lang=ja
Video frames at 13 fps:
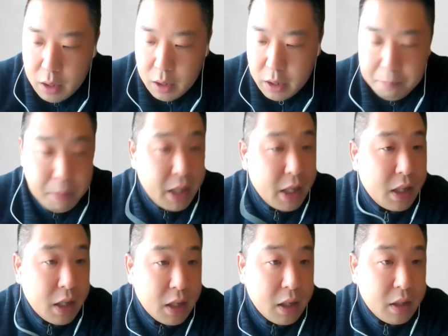やっぱり
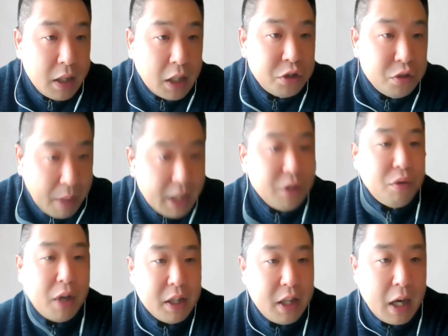何十万と
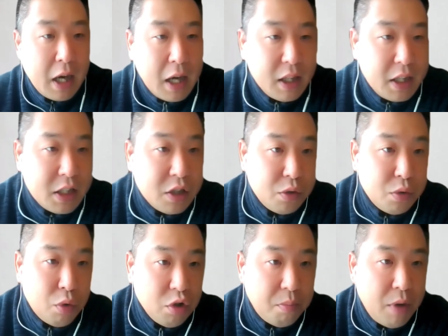かってかかったりする
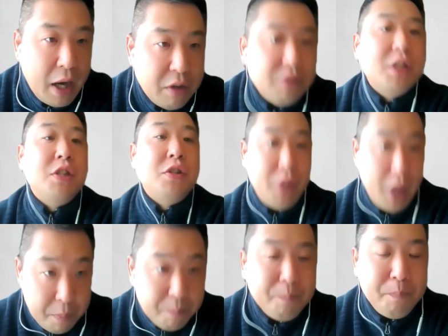こともあるんですよね。
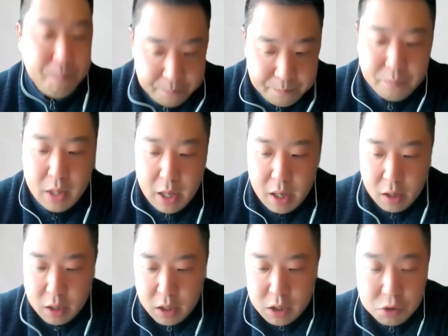うん、で
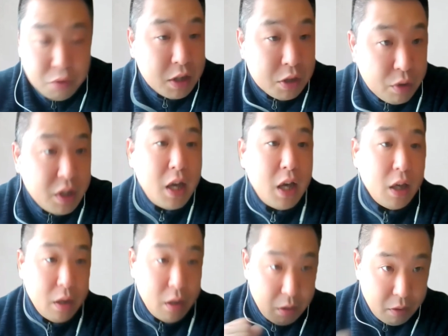それはそれで
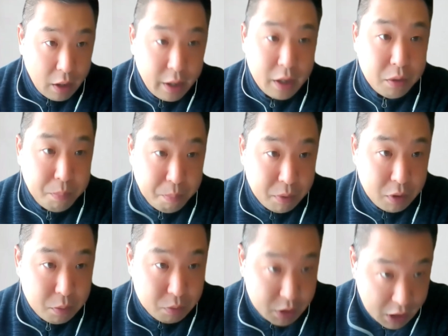
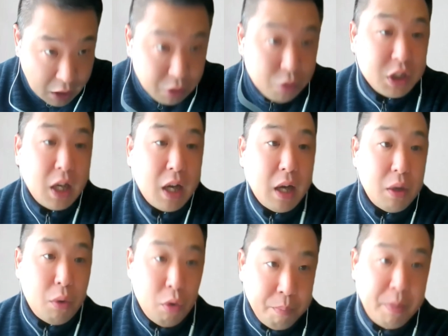ちゃんとした
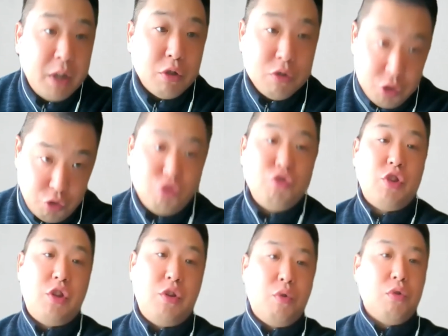ホームページを作るっ
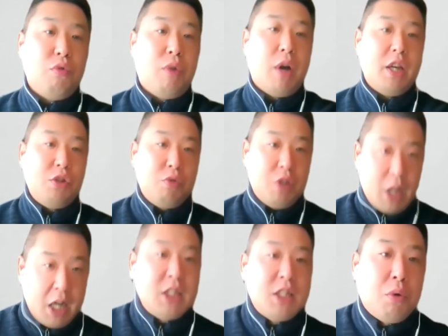ていうことは非常に
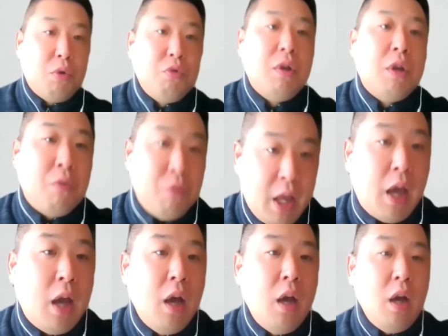大事なことなので
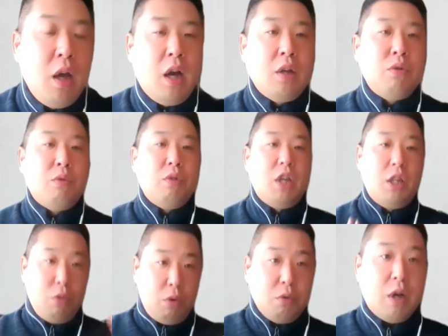あの費
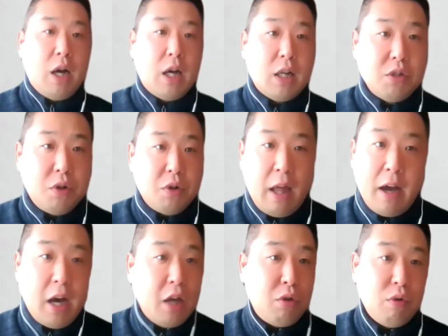用がそう
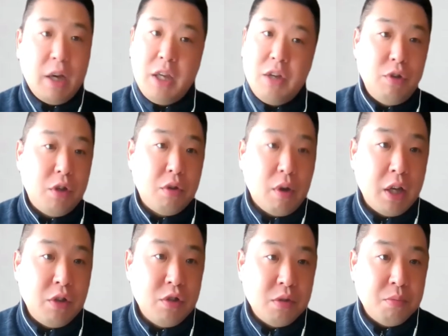高いとか低いとかい
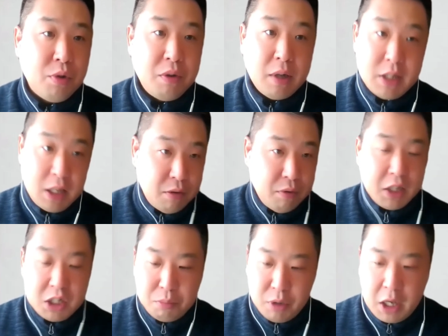うつもりは全然
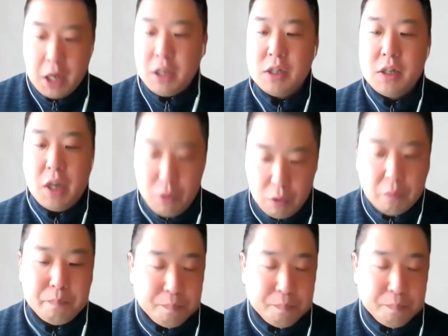私もないんですけど